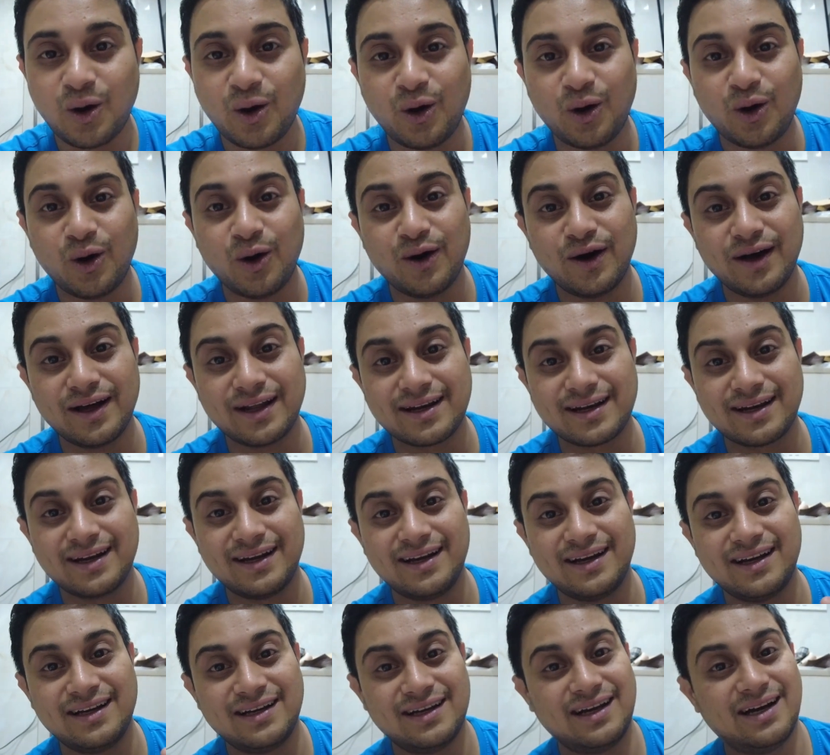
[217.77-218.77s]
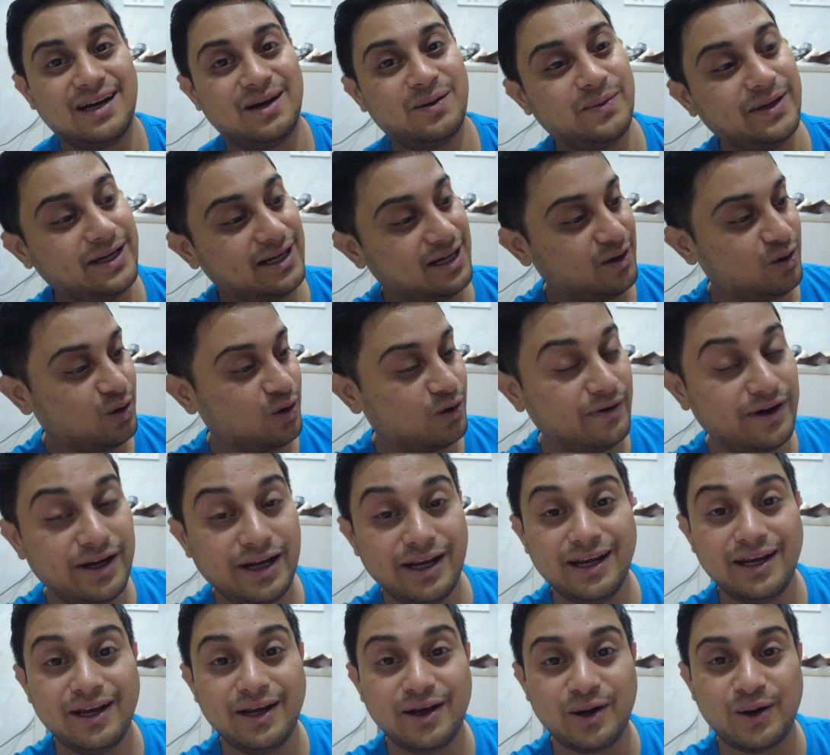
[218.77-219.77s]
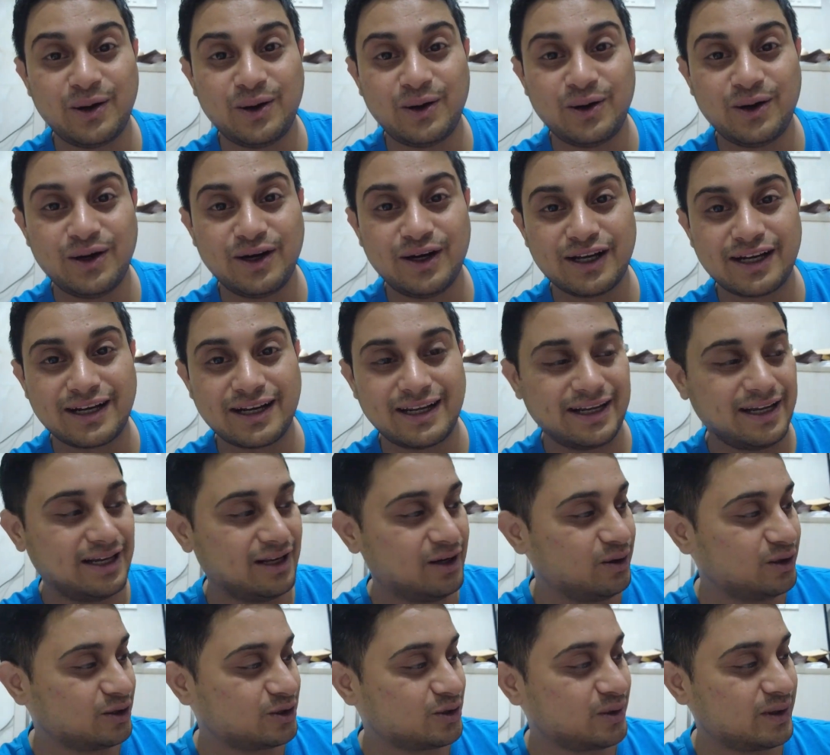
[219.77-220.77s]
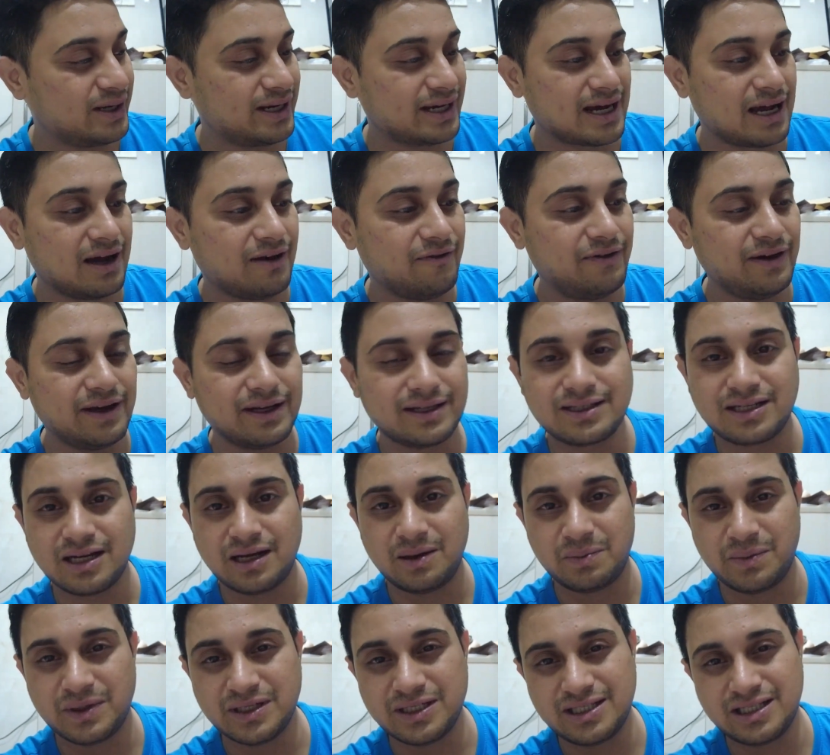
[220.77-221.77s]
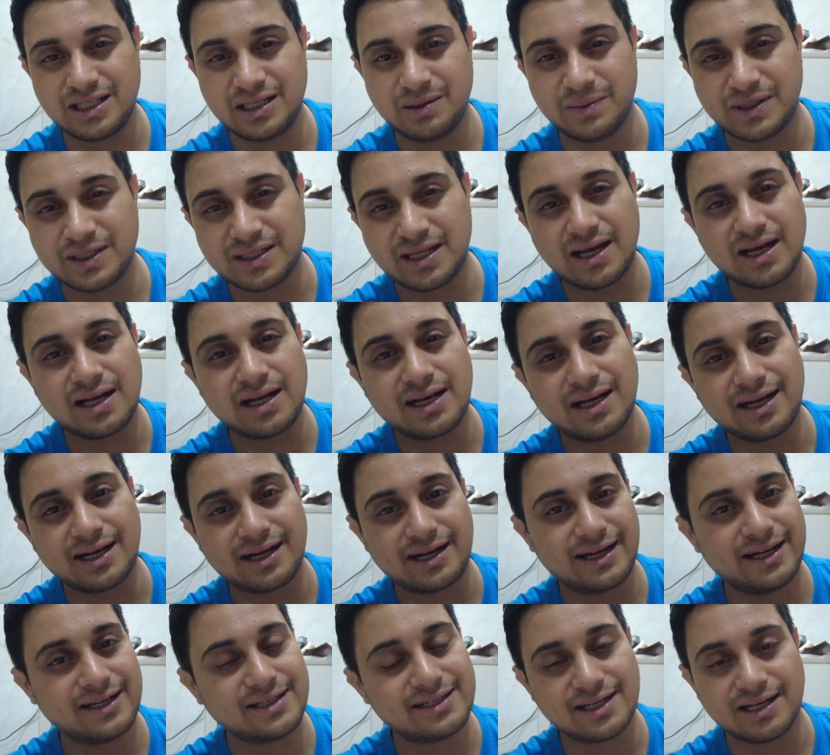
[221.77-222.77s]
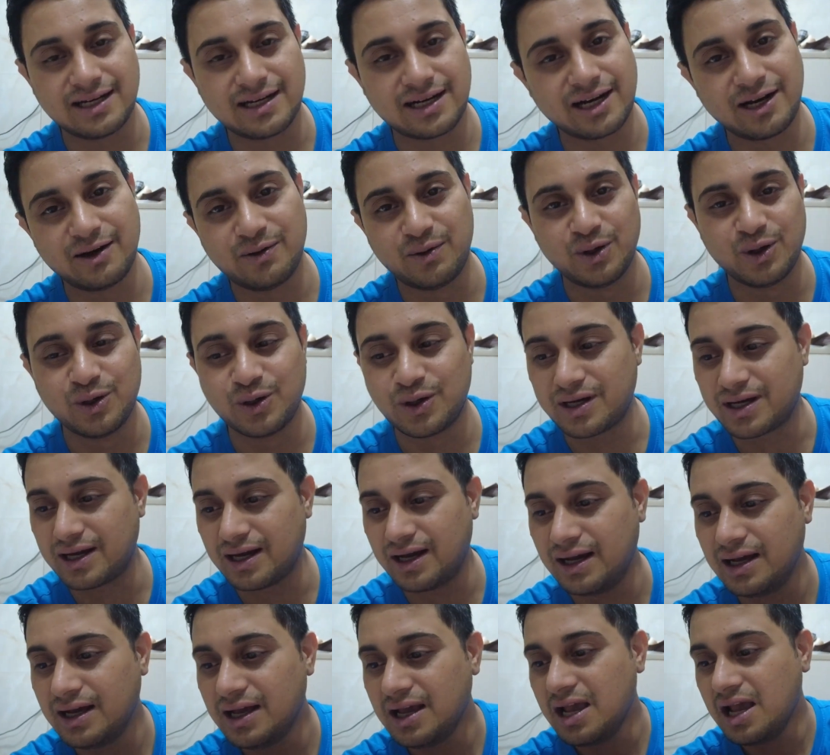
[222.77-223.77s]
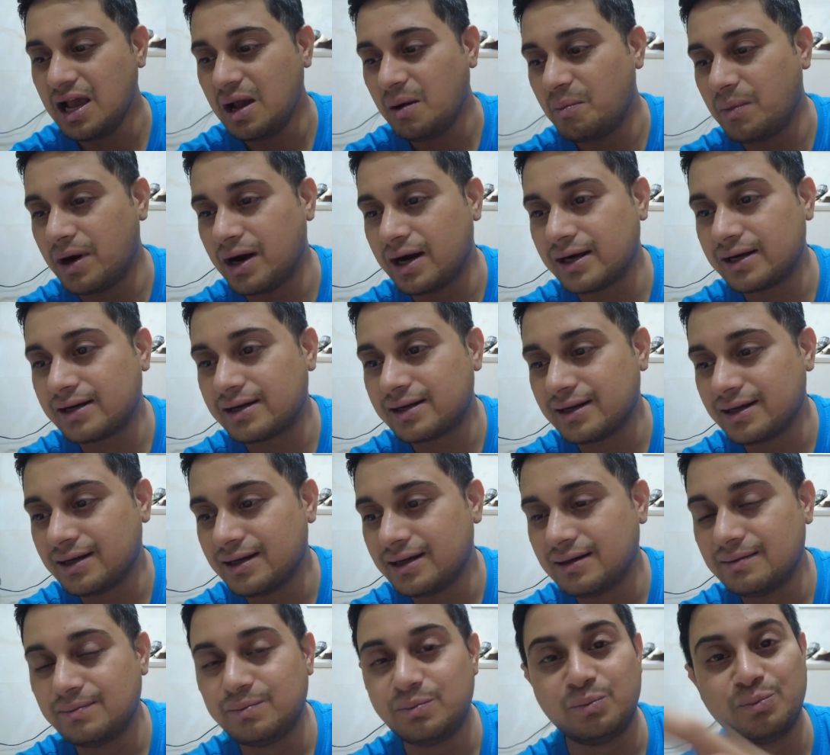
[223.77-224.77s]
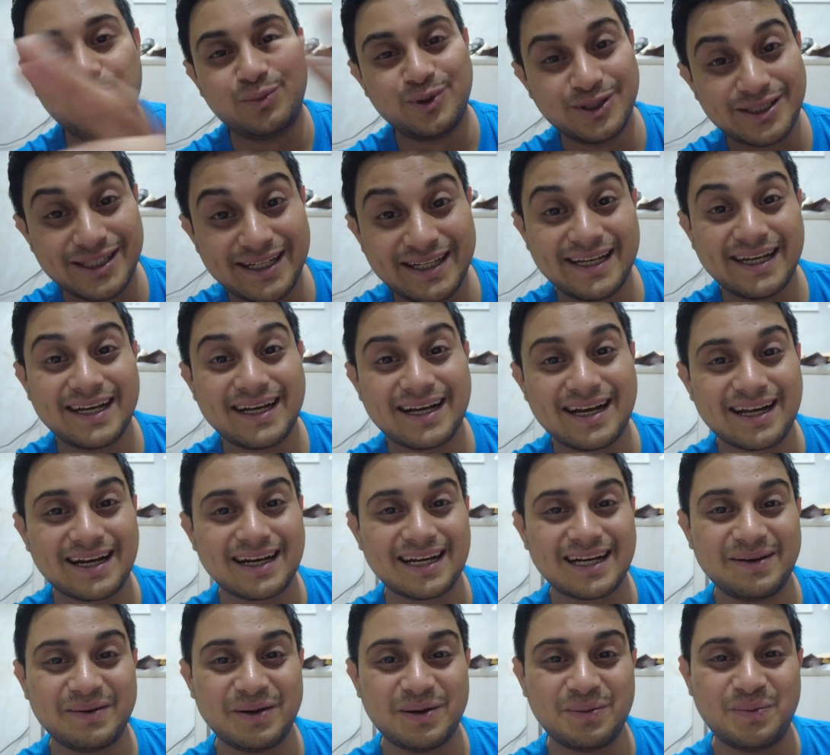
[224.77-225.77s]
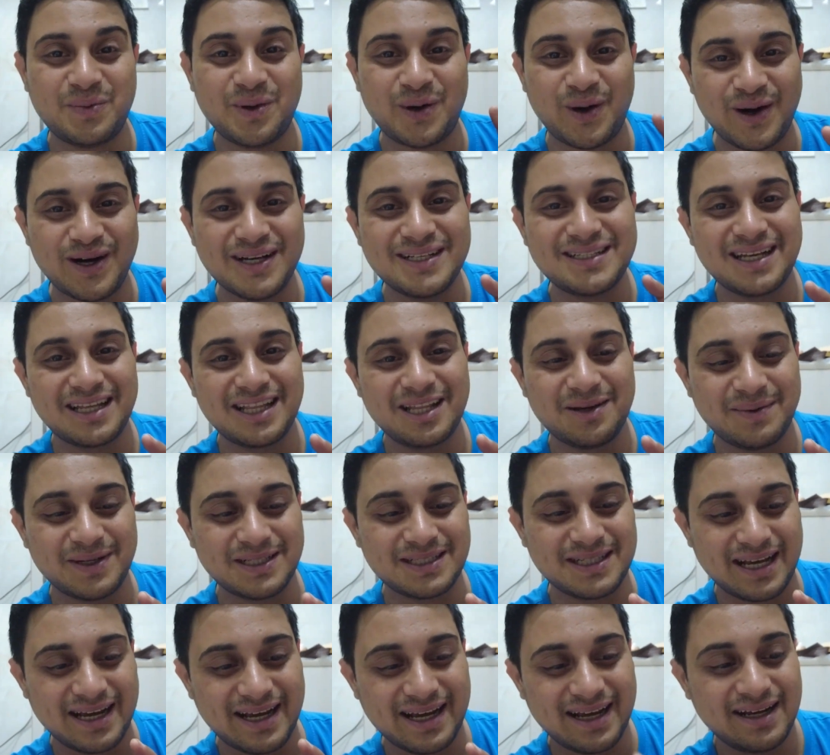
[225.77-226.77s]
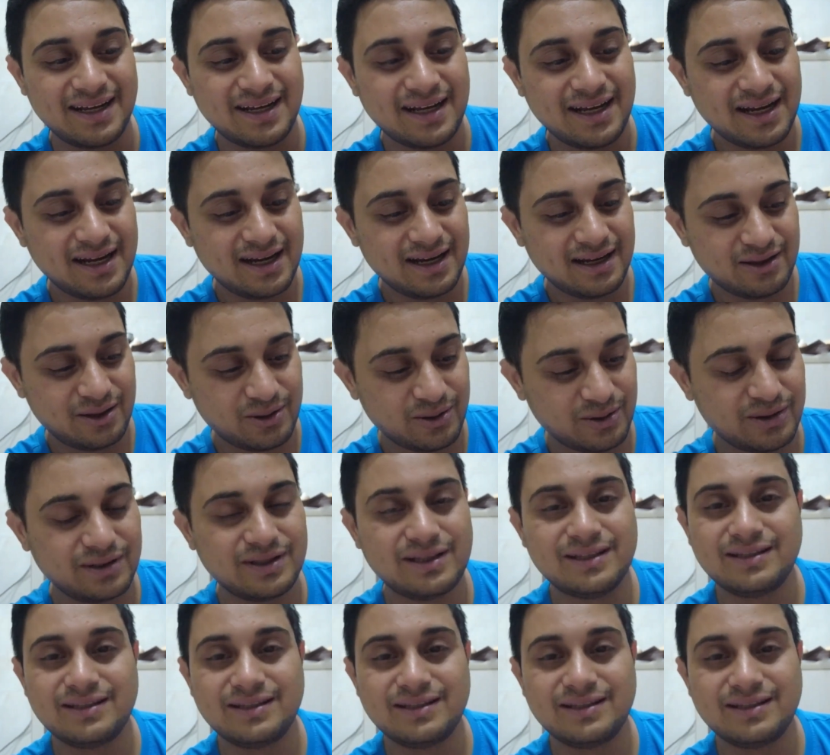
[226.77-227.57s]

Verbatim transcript: और अभी ओवी और ये लोग जो है काफ़ी अच्छा मस्ती मजाक कर रहे चल रहा है वो लोग का बट uh, मुझे ये करने में बहुत ज़्यादा मज़ा आया तो